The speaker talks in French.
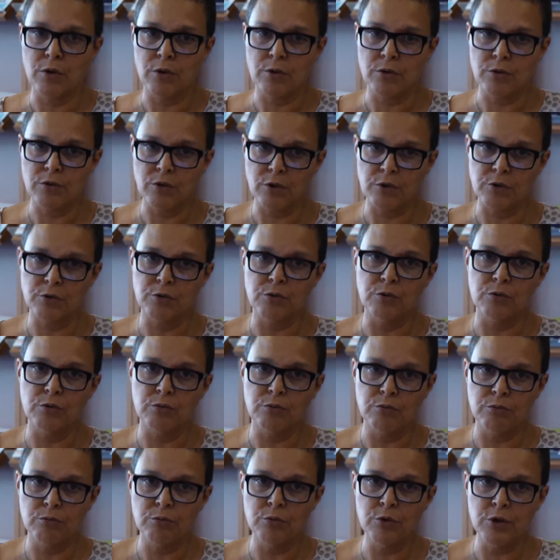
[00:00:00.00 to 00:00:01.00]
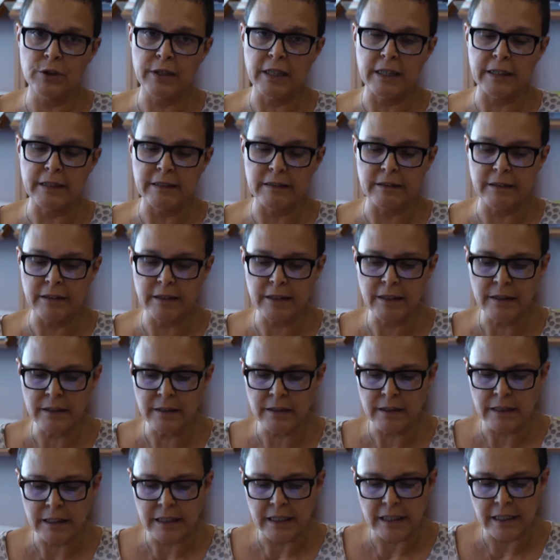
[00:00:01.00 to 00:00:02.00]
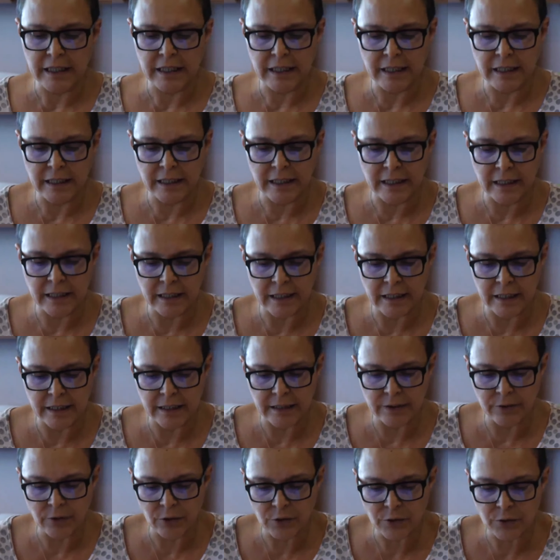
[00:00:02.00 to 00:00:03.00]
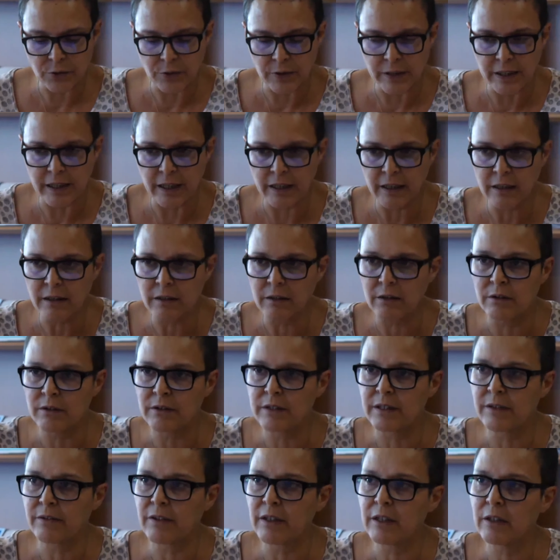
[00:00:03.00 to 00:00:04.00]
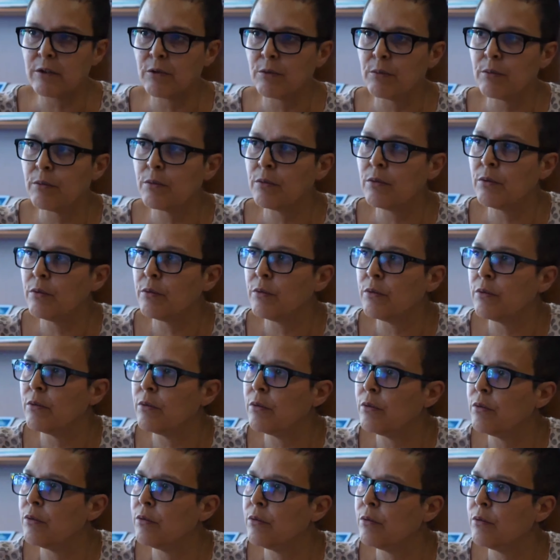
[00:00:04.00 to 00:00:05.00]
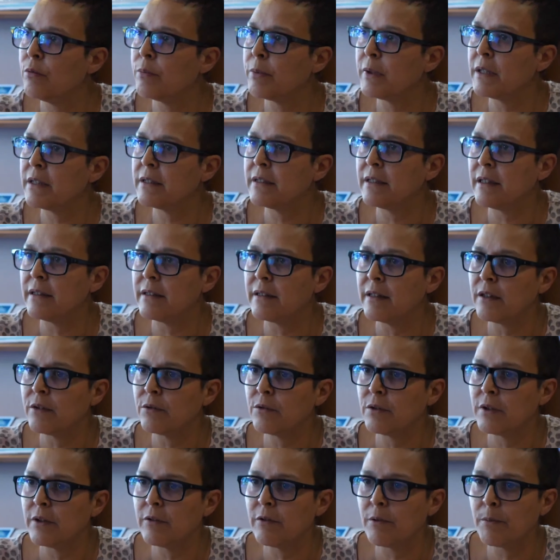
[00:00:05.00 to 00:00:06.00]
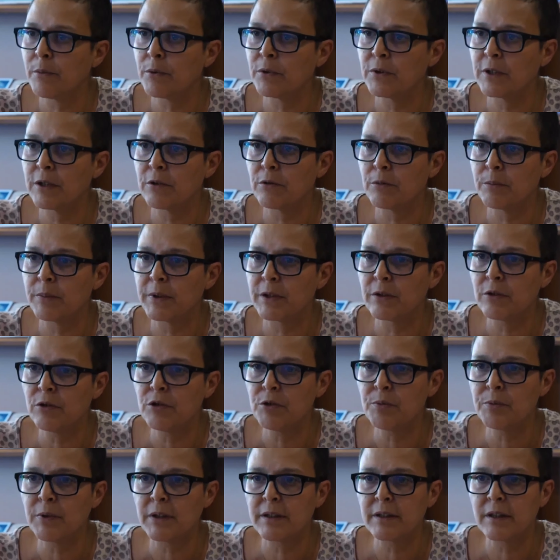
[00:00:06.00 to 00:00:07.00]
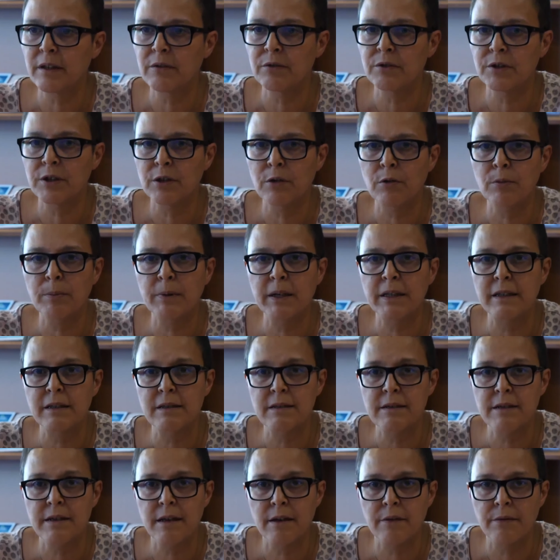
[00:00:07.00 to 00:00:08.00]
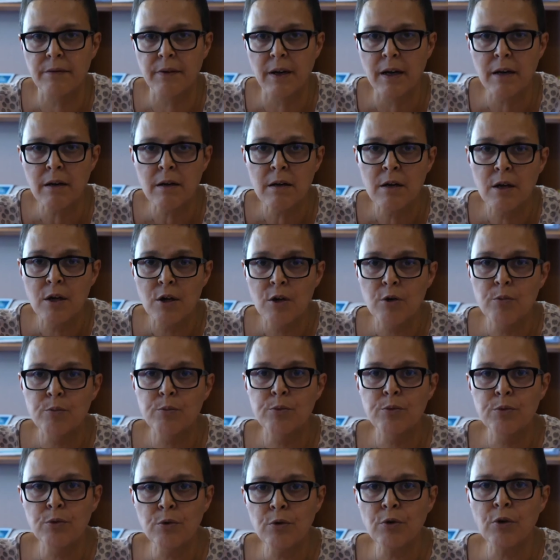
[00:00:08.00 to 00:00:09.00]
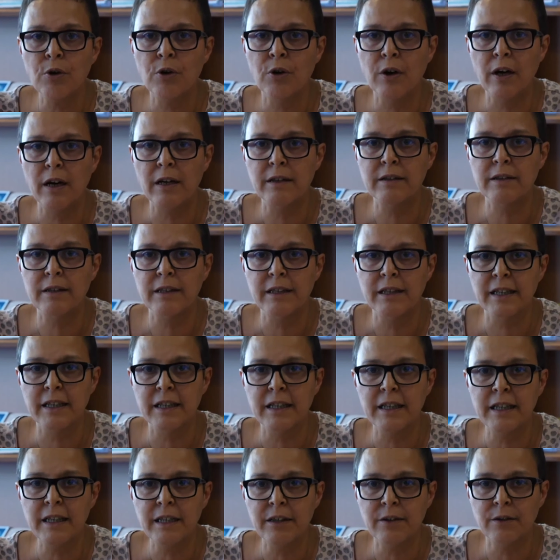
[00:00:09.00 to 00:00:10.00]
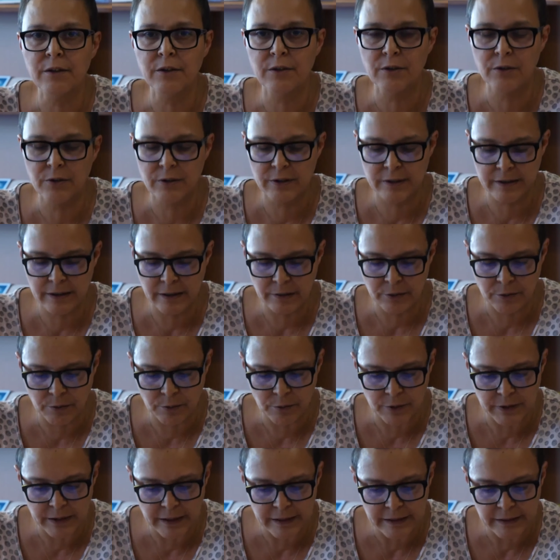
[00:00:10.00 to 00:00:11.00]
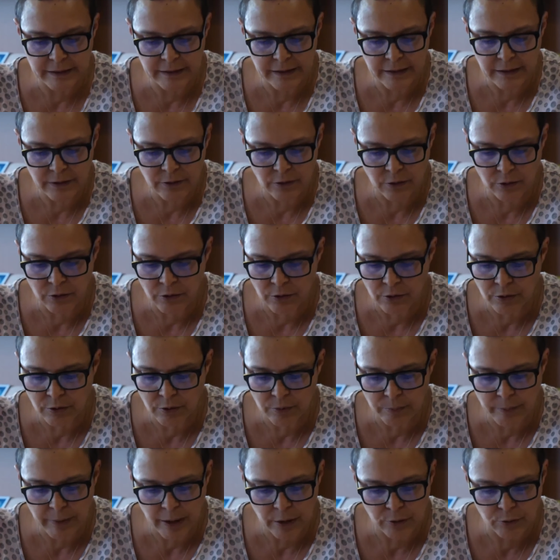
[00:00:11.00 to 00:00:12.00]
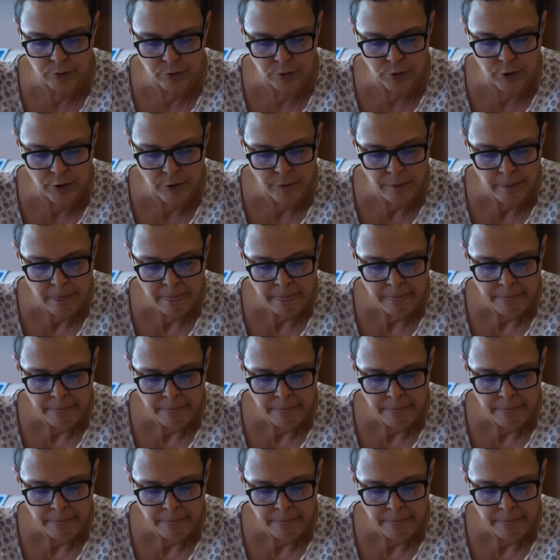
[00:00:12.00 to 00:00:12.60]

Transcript: dans une modalité. Et, dans ce cas, c'est vrai que le, prestataire de développement des compétences peut intervenir auprès des CFA pour intégrer cette modalité dans leur parcours.